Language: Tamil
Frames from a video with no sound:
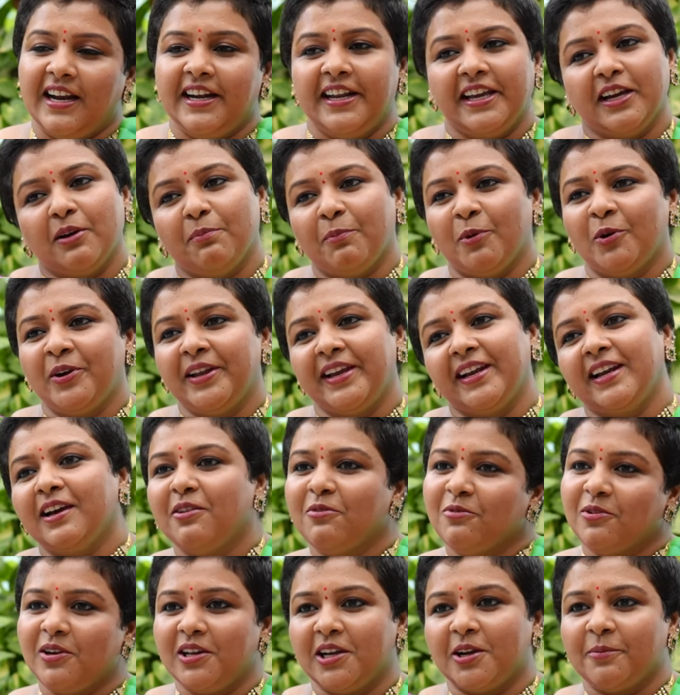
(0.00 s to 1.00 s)
நீங்கள் போனீங்கன்னா
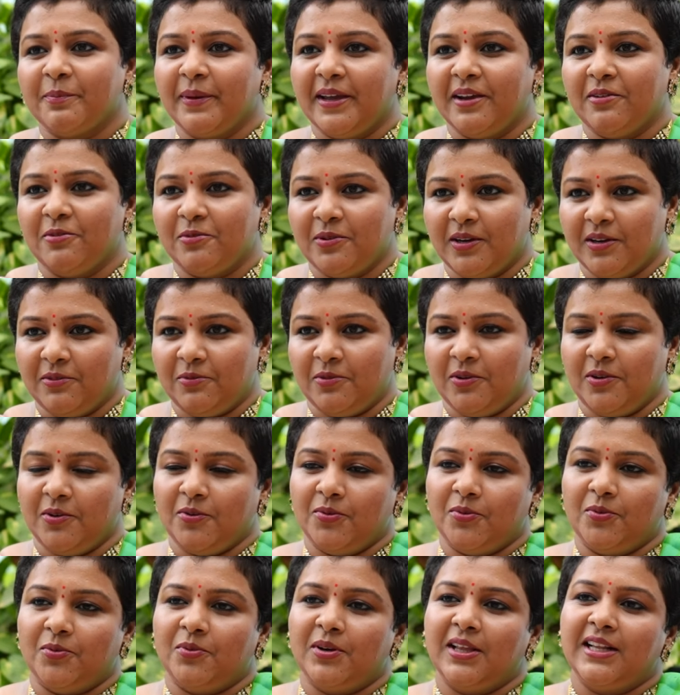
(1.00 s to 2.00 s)
உங்களுக்குமே உங்கள்
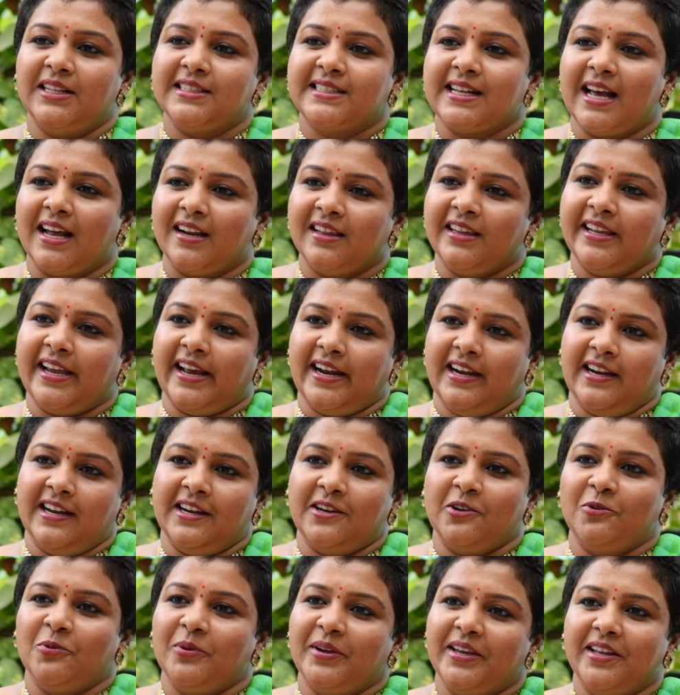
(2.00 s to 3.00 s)
உங்கள் உடல் சார்ந்து
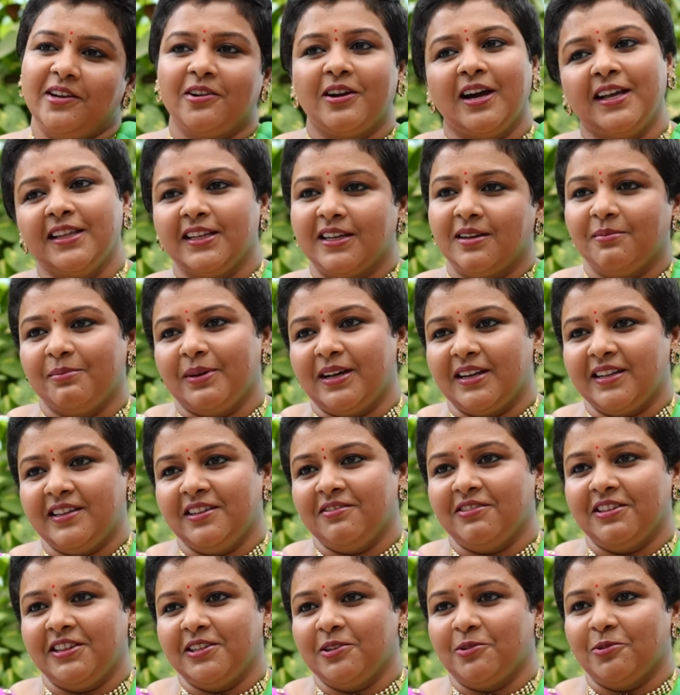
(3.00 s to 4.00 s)
என்ன நோய் இருக்கோ அதுக்கு
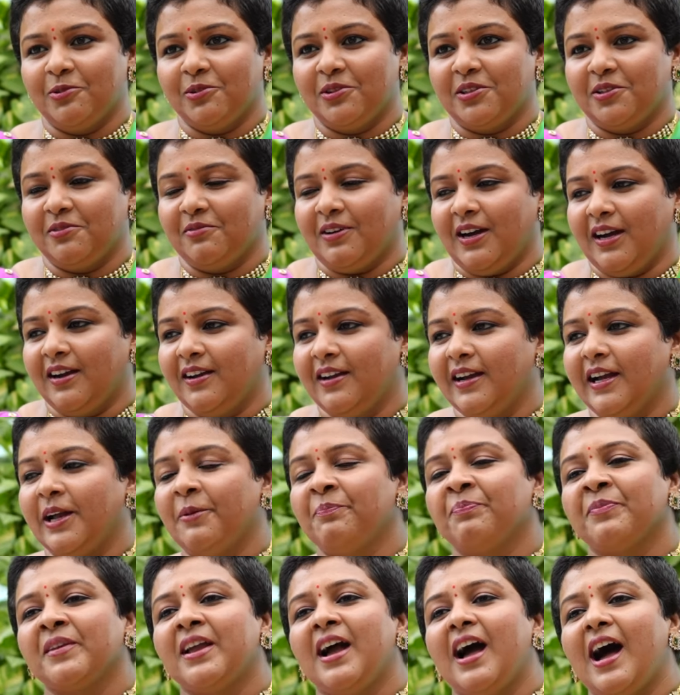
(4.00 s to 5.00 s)
மருந்து வந்து கொடுத்துருவாங்க
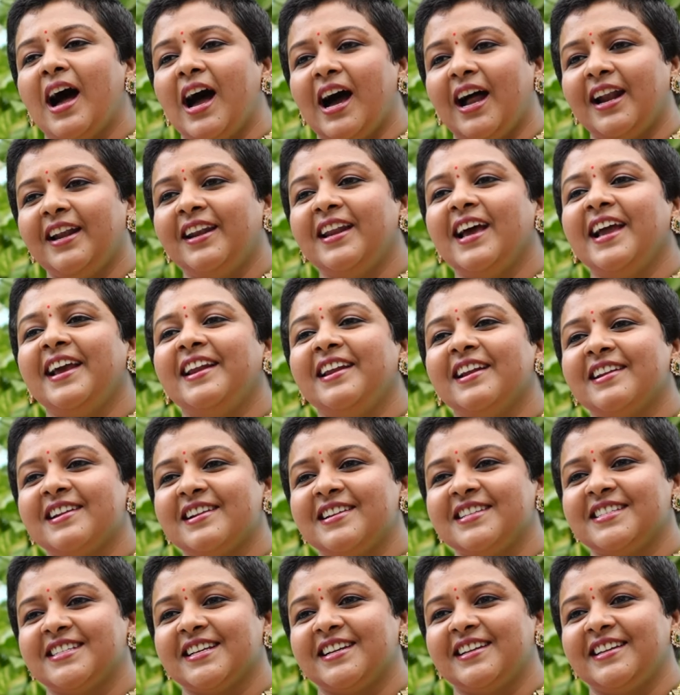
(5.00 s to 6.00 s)
அண்ணா என்ன
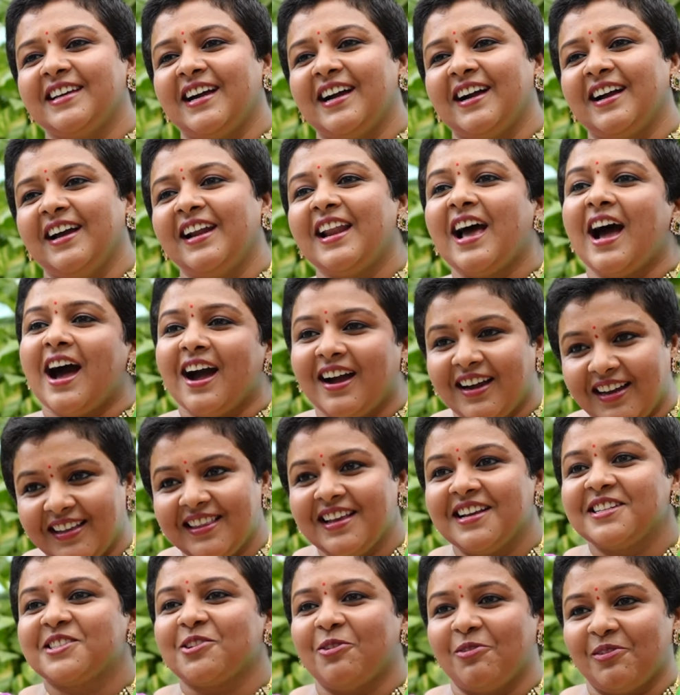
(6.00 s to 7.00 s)
நினச்சிக்கிட்டாங்க நான் அங்கே
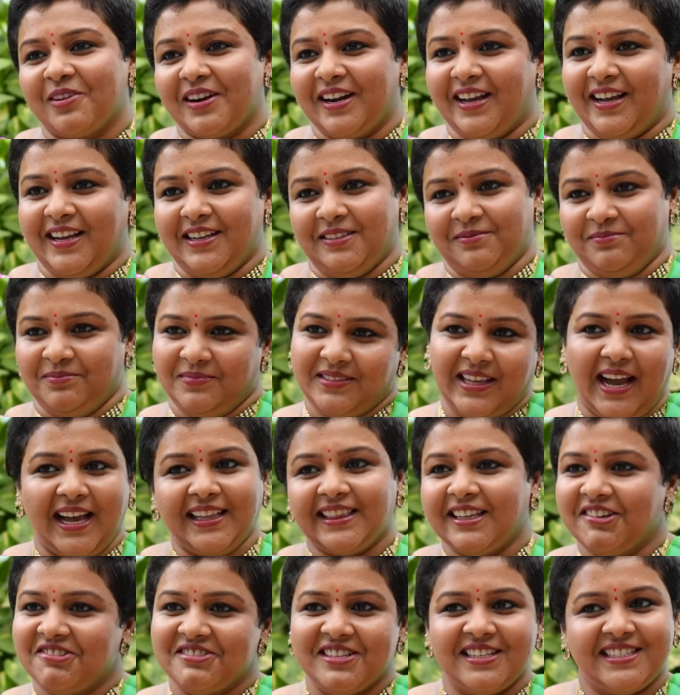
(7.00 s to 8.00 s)
தான் சொல்கிறேன்
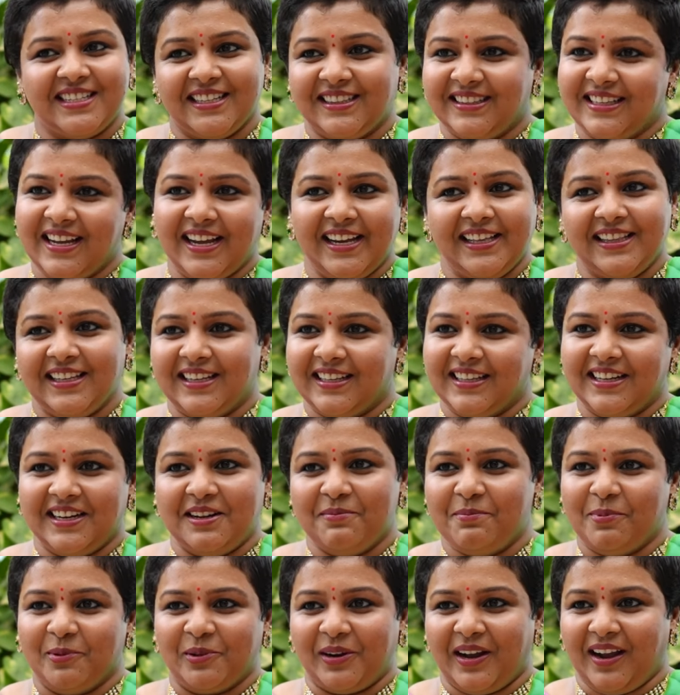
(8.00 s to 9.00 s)
தாத்தா வந்து சித்தா இதுக்கு
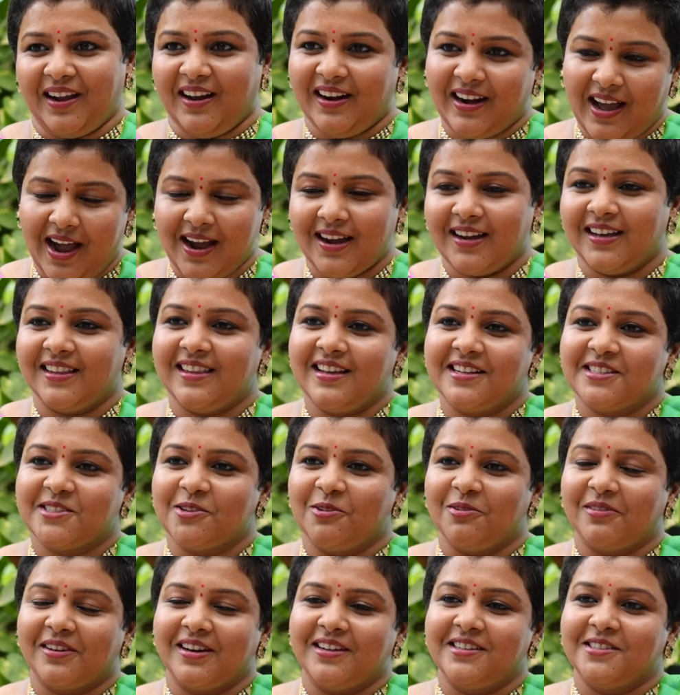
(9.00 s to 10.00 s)
தானே போகிறாங்க நான் அங்கே தான்
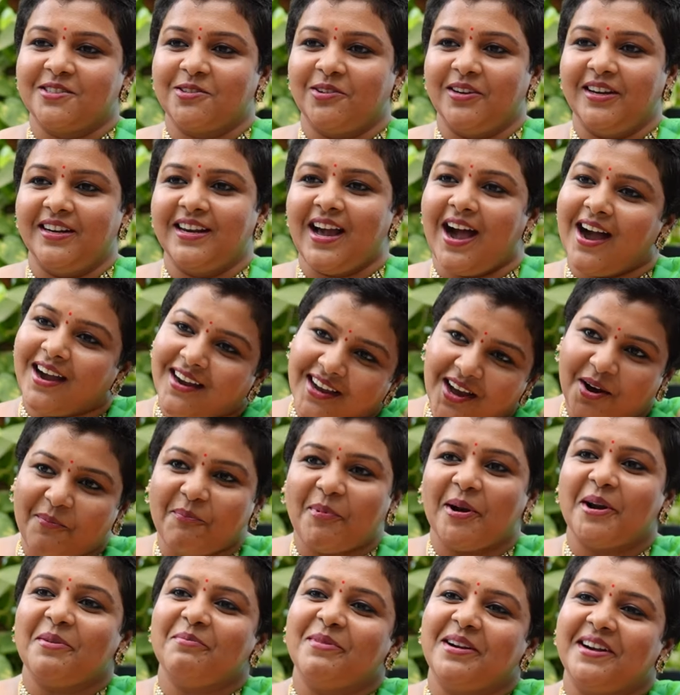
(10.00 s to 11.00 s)
சொல்கிறேன்னு சொல்லிட்டு அங்கே
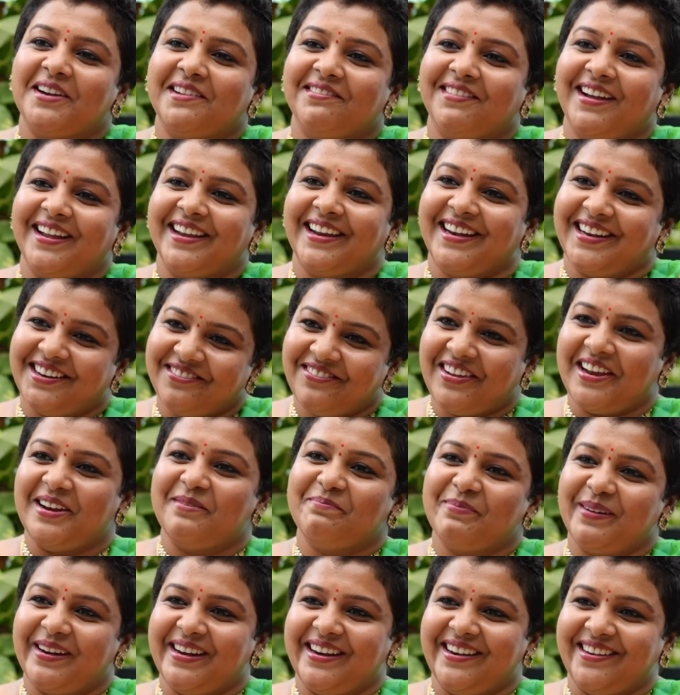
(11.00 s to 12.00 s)
அப்பாயின்மெண்ட் வாங்கிட்டு
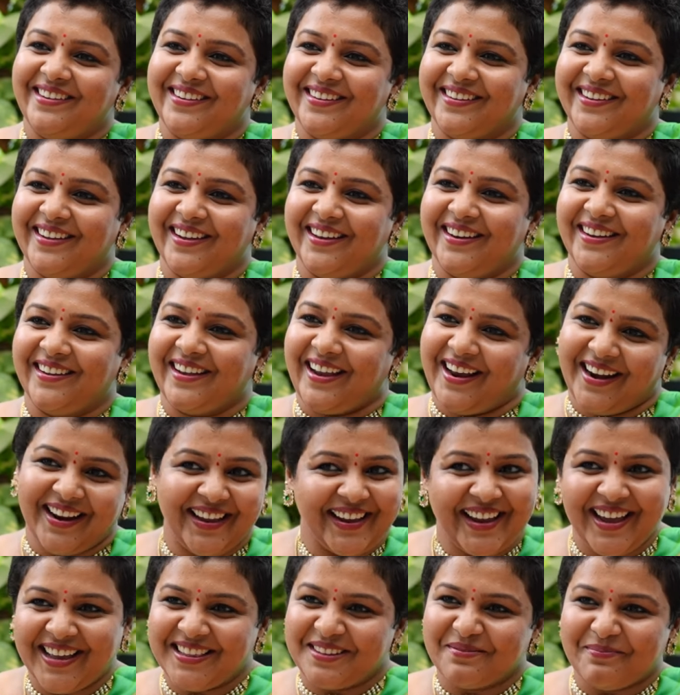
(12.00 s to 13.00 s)
வெயிட் பண்ணிட்டு இருக்காரு
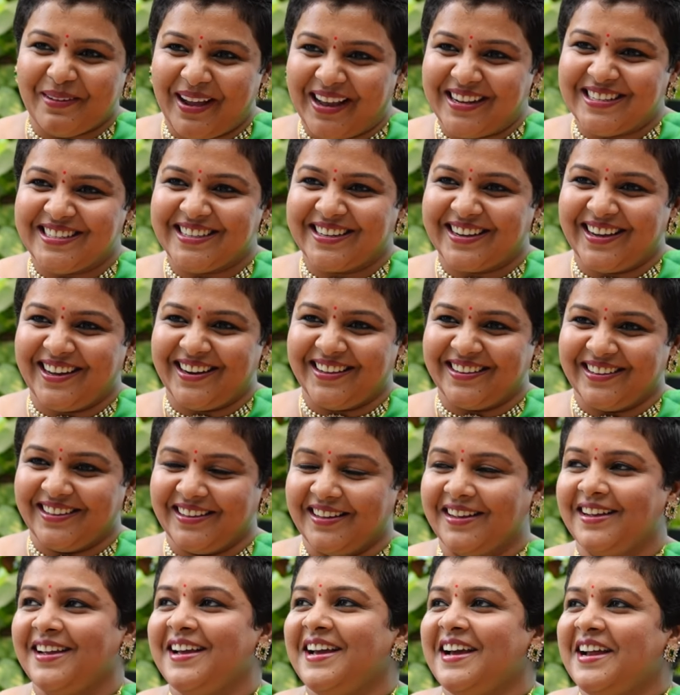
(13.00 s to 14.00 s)
எனக்கே அது மேஜிக்காக
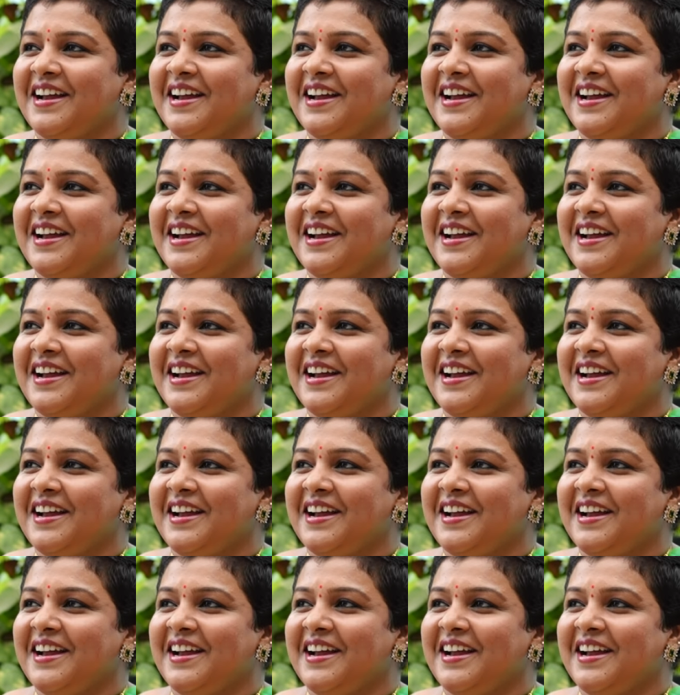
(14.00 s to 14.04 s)
இருந்தது